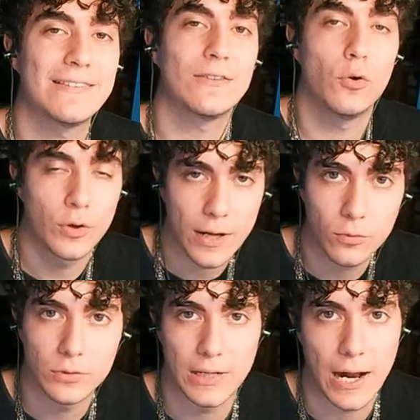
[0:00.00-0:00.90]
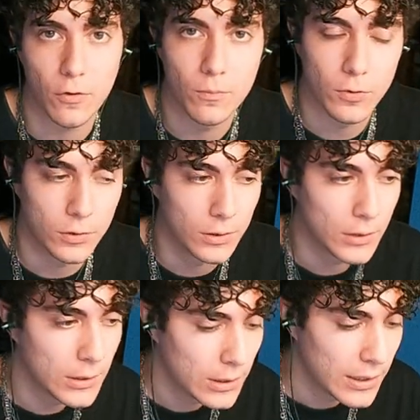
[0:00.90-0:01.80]
storia con Dragon Ball,
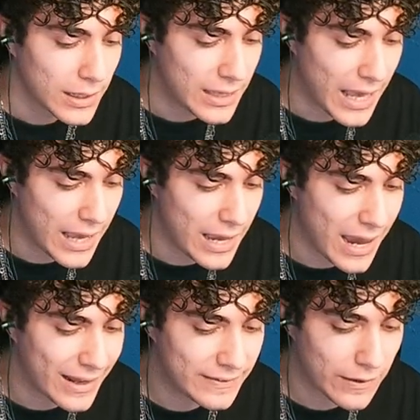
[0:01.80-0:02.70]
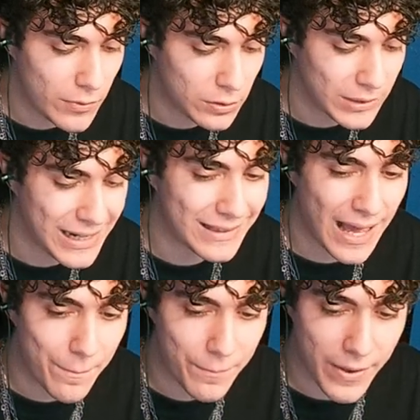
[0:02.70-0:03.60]
che ha seguito delle
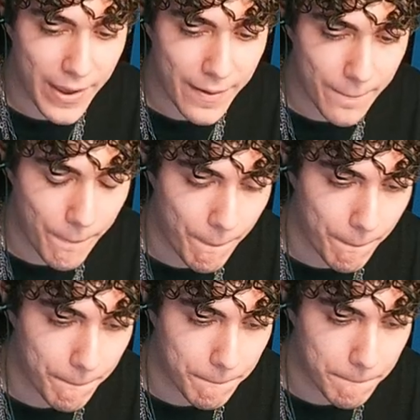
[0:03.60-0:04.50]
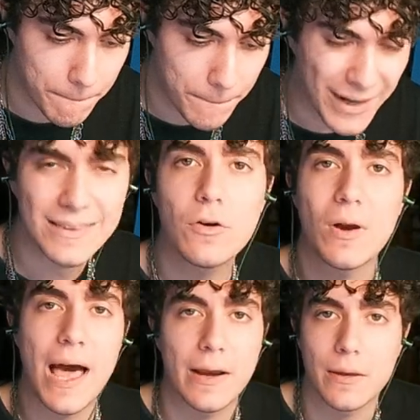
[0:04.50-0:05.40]
tappe
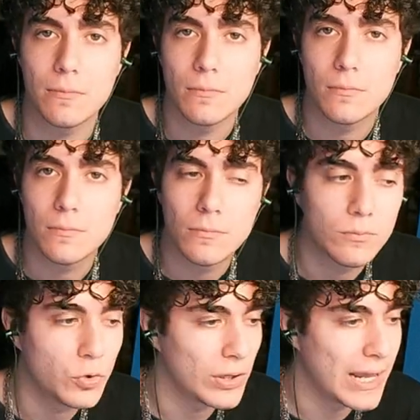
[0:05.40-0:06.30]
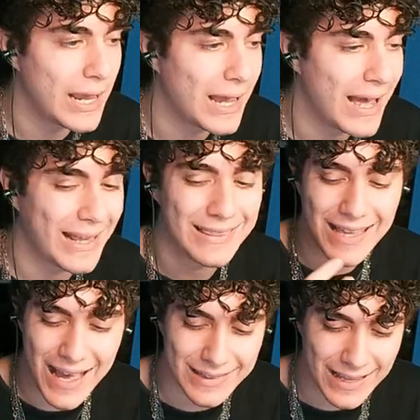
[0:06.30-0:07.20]
particolari, non è
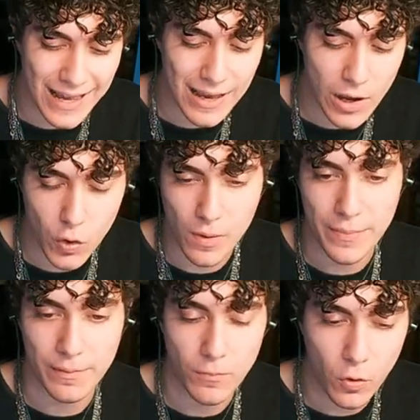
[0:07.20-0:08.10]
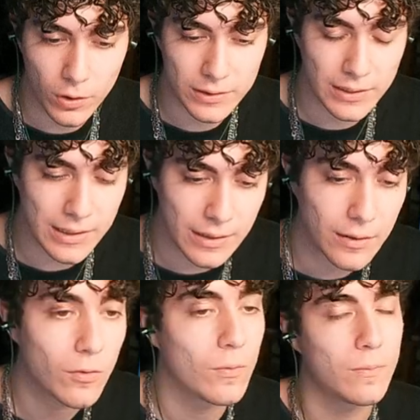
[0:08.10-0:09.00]
andata come per
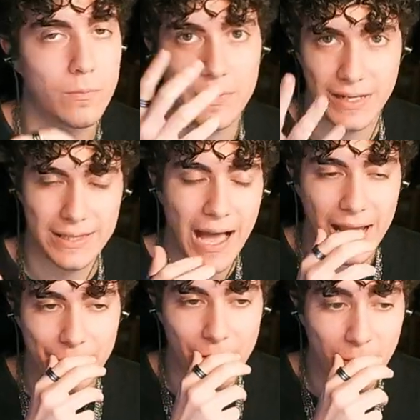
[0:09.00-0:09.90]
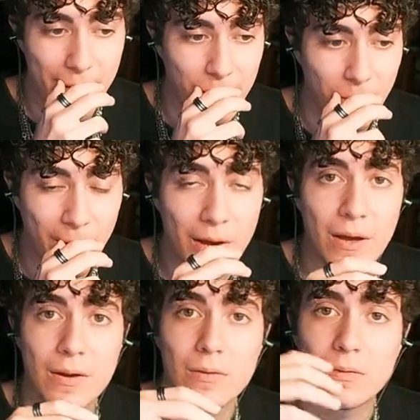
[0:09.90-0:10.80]
molti, in Italia perlomeno,
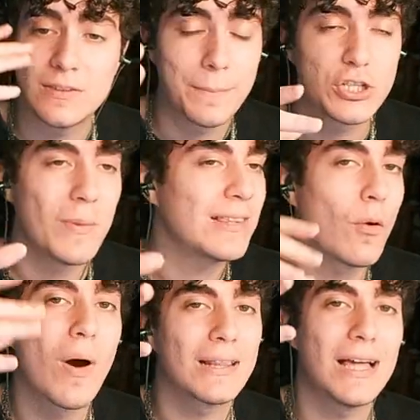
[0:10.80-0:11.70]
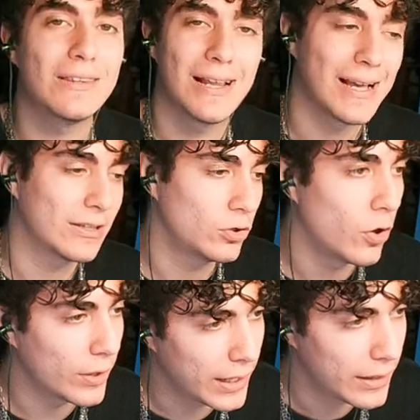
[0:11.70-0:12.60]
semplicemente guardando il
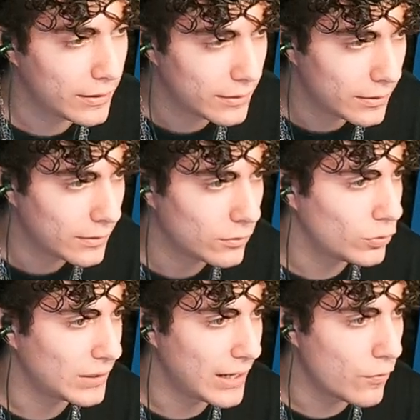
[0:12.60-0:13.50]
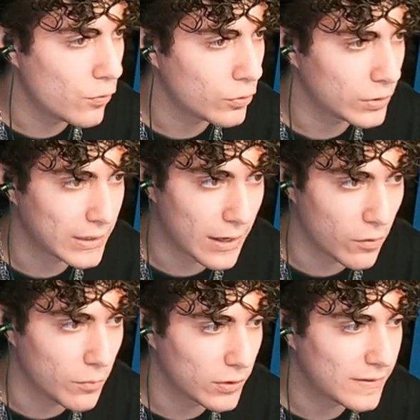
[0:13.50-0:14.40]
cartone su Italia 1 di
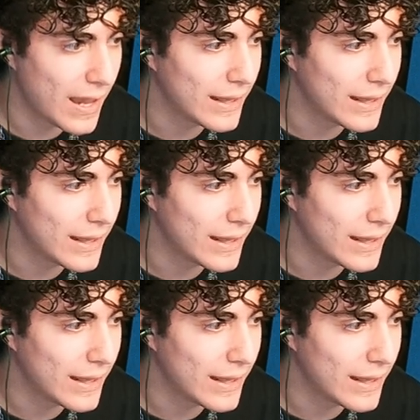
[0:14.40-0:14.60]
Dragon Ball Z